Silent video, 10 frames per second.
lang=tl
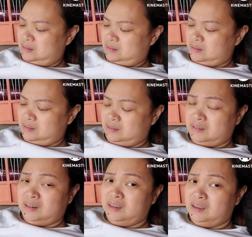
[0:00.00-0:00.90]
Oo,
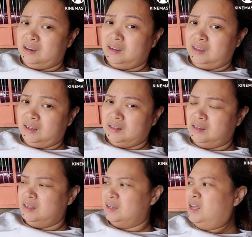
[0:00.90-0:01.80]
kaya ayan,
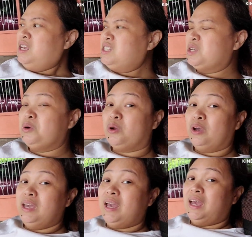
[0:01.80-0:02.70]
ganyan. Siguro
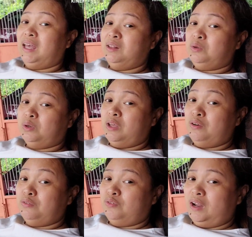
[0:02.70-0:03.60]
i-end ko na
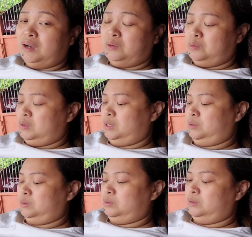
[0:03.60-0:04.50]
yung vlog ko
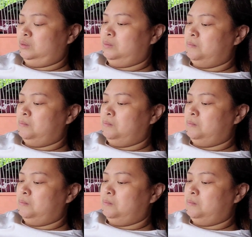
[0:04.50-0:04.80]
ngayon.